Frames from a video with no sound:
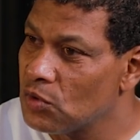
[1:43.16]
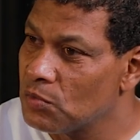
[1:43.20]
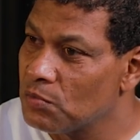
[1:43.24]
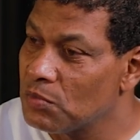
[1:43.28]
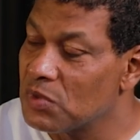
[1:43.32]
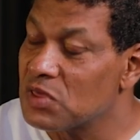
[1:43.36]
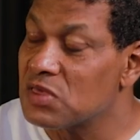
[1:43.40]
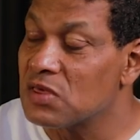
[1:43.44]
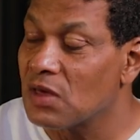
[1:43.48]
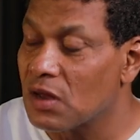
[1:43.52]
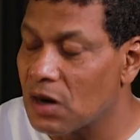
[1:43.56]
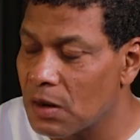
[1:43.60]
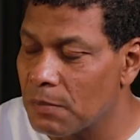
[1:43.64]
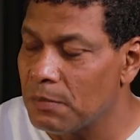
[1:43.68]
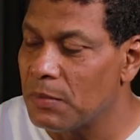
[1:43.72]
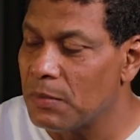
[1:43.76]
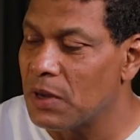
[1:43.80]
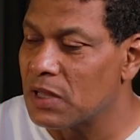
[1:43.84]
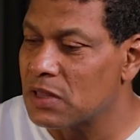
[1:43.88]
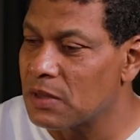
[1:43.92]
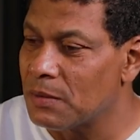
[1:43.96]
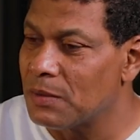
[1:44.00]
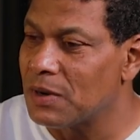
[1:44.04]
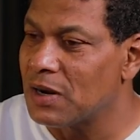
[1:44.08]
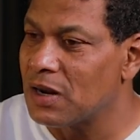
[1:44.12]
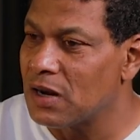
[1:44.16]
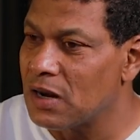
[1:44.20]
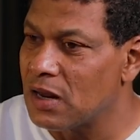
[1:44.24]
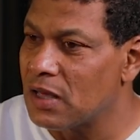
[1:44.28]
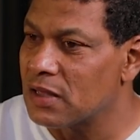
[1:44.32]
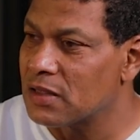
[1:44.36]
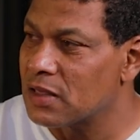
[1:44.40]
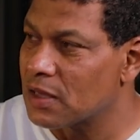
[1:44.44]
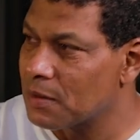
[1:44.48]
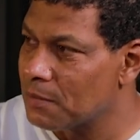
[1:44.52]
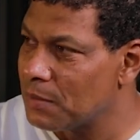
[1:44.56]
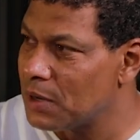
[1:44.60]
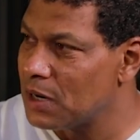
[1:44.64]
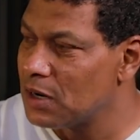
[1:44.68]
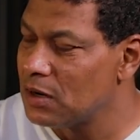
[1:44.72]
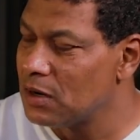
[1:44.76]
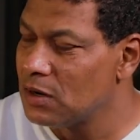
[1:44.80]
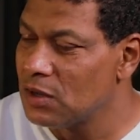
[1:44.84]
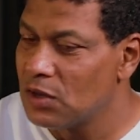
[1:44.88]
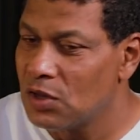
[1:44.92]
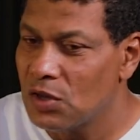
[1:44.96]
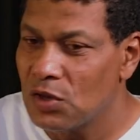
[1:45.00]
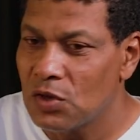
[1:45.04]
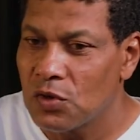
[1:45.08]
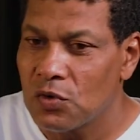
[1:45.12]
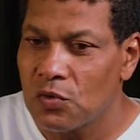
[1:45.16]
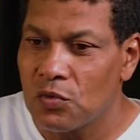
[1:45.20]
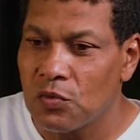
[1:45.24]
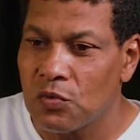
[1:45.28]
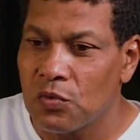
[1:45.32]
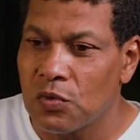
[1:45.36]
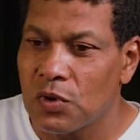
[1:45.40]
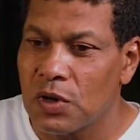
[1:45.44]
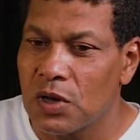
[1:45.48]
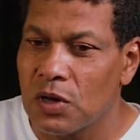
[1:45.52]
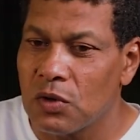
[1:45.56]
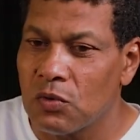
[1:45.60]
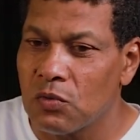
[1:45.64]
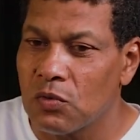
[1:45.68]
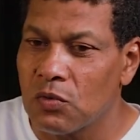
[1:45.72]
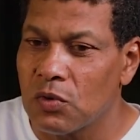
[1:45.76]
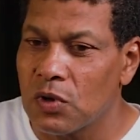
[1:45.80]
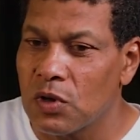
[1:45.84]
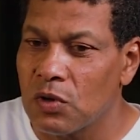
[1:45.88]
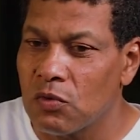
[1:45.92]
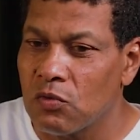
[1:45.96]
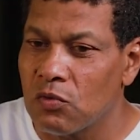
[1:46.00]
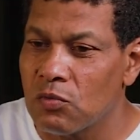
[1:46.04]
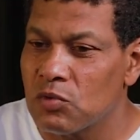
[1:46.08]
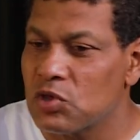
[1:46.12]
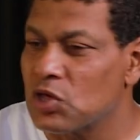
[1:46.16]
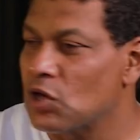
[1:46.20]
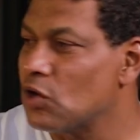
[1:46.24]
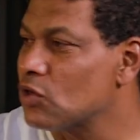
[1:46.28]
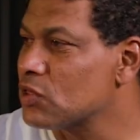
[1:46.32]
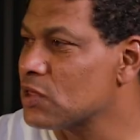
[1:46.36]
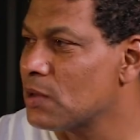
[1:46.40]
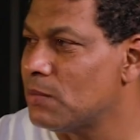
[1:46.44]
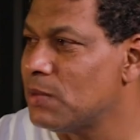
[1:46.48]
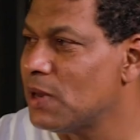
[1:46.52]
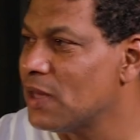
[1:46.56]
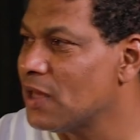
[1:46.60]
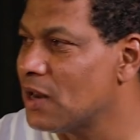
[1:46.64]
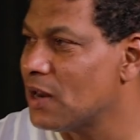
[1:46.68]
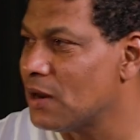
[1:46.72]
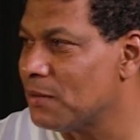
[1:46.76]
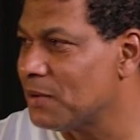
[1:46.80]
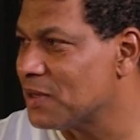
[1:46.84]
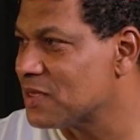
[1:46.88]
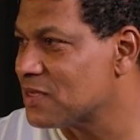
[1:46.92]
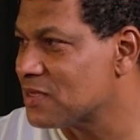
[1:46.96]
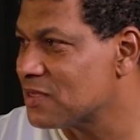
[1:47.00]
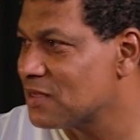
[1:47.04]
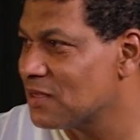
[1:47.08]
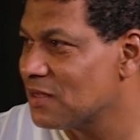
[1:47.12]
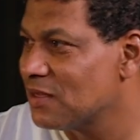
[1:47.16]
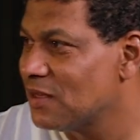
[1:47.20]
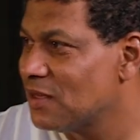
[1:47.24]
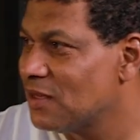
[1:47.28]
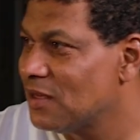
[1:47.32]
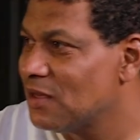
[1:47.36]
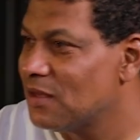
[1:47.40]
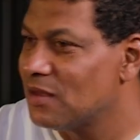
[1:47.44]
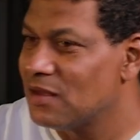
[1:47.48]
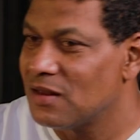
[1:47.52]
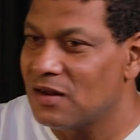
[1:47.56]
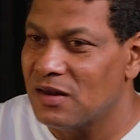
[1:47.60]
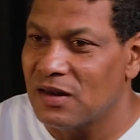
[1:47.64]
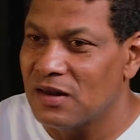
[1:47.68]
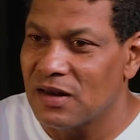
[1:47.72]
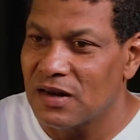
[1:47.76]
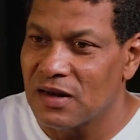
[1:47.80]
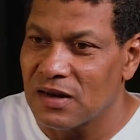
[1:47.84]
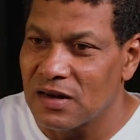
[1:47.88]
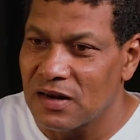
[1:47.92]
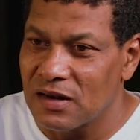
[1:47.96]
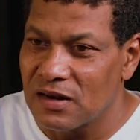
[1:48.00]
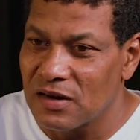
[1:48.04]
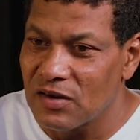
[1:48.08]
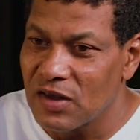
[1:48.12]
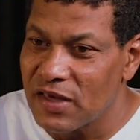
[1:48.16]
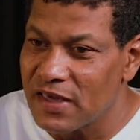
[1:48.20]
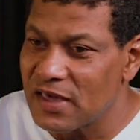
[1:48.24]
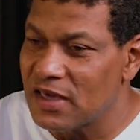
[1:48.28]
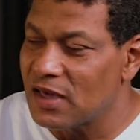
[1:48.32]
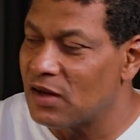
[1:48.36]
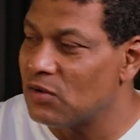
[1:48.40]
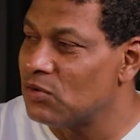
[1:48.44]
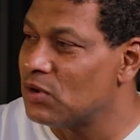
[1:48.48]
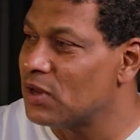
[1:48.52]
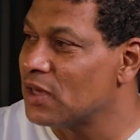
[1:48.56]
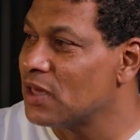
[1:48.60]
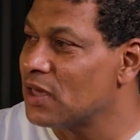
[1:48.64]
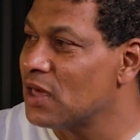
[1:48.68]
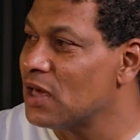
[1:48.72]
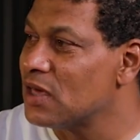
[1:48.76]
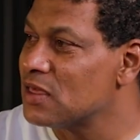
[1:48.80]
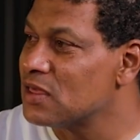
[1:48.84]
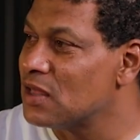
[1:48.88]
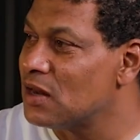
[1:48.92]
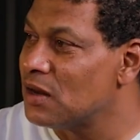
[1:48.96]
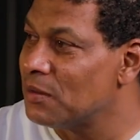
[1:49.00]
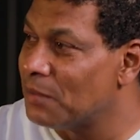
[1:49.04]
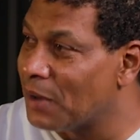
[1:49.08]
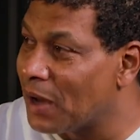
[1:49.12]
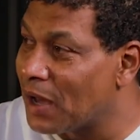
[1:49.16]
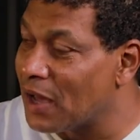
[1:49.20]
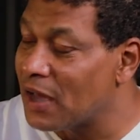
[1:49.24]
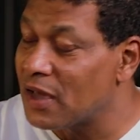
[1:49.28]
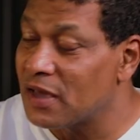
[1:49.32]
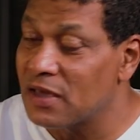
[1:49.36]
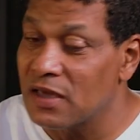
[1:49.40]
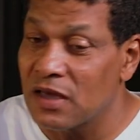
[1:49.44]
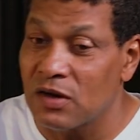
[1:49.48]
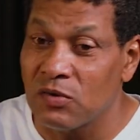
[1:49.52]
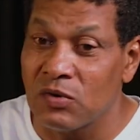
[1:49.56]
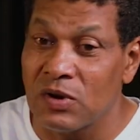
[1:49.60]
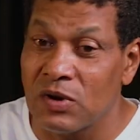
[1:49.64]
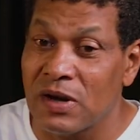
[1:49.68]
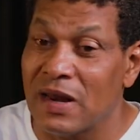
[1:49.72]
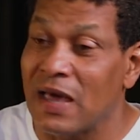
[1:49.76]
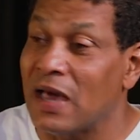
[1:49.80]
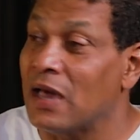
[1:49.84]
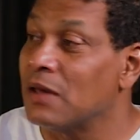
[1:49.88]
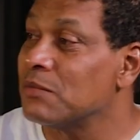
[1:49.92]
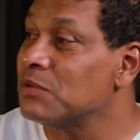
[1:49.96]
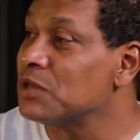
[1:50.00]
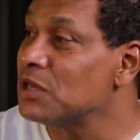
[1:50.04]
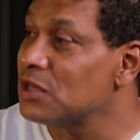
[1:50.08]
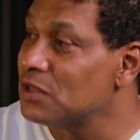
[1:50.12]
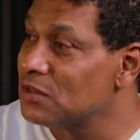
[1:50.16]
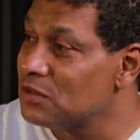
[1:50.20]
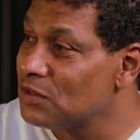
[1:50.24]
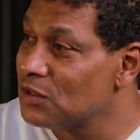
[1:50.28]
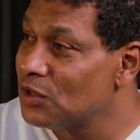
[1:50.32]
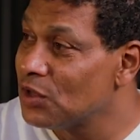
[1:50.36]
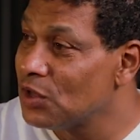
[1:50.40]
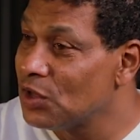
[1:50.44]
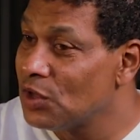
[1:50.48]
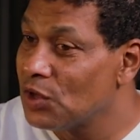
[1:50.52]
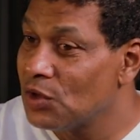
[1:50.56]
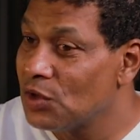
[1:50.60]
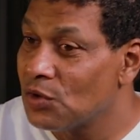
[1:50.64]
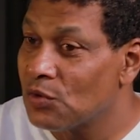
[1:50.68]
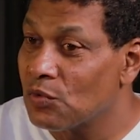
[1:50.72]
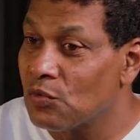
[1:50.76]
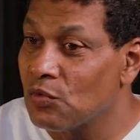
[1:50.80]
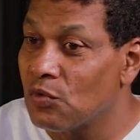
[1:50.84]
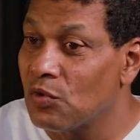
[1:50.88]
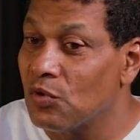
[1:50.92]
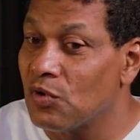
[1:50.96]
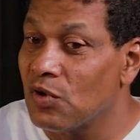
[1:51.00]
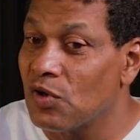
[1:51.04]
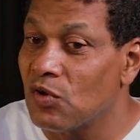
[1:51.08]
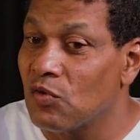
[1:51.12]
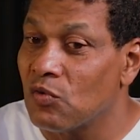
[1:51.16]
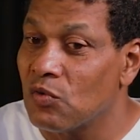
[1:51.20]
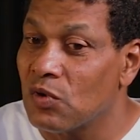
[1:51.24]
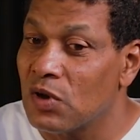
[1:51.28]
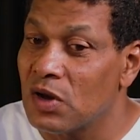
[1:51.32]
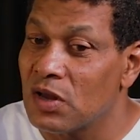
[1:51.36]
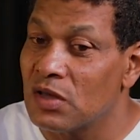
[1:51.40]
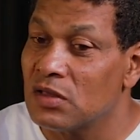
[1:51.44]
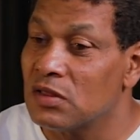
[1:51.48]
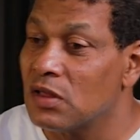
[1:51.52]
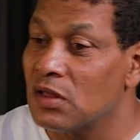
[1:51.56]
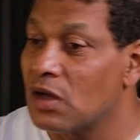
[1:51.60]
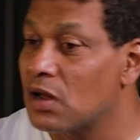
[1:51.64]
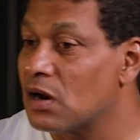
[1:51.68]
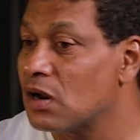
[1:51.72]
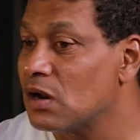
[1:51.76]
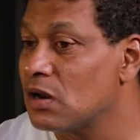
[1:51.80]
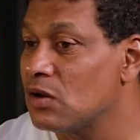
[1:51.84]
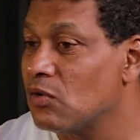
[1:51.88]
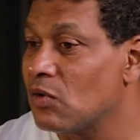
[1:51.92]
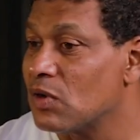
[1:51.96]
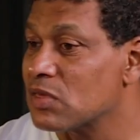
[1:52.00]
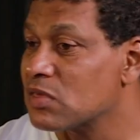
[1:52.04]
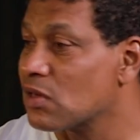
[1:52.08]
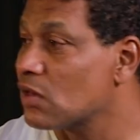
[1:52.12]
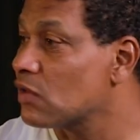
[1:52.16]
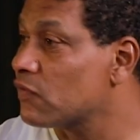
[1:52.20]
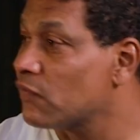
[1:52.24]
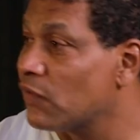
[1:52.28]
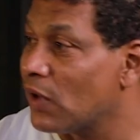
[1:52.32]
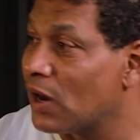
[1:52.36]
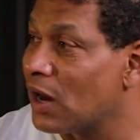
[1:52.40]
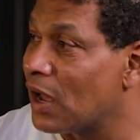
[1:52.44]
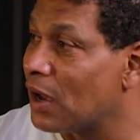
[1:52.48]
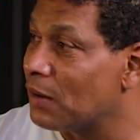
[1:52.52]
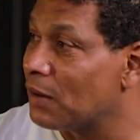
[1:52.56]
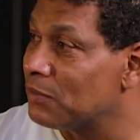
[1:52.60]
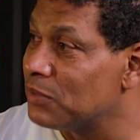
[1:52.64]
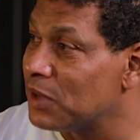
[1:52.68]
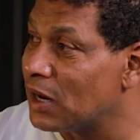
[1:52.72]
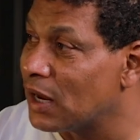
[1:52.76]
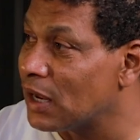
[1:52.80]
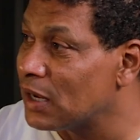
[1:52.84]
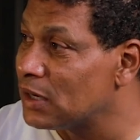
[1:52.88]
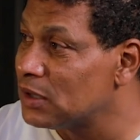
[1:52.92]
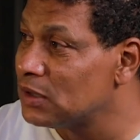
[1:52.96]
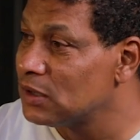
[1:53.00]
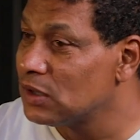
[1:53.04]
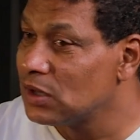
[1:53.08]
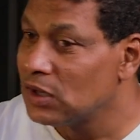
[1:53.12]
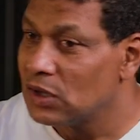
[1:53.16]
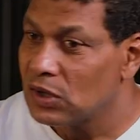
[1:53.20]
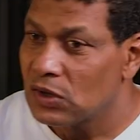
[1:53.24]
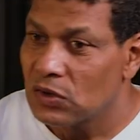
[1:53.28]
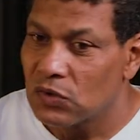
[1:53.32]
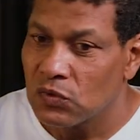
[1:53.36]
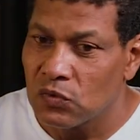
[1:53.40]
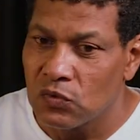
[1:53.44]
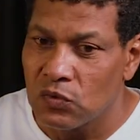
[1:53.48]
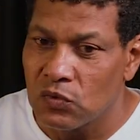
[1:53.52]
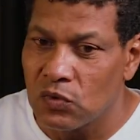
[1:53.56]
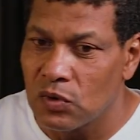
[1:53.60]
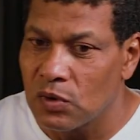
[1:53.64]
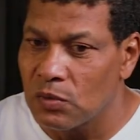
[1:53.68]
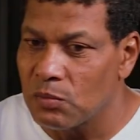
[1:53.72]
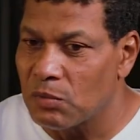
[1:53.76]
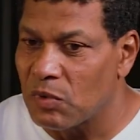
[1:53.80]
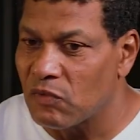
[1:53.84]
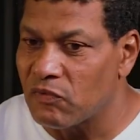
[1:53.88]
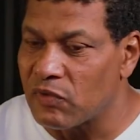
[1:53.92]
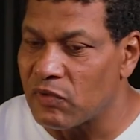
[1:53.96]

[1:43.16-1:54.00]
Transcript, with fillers: بس يا رب اتمنى انها تكمل ومش هيحسب ليا انا بس ليا وللجهاز اللي معايا واللاعبين والاداره اللي وثقت في علاء عبد العال وما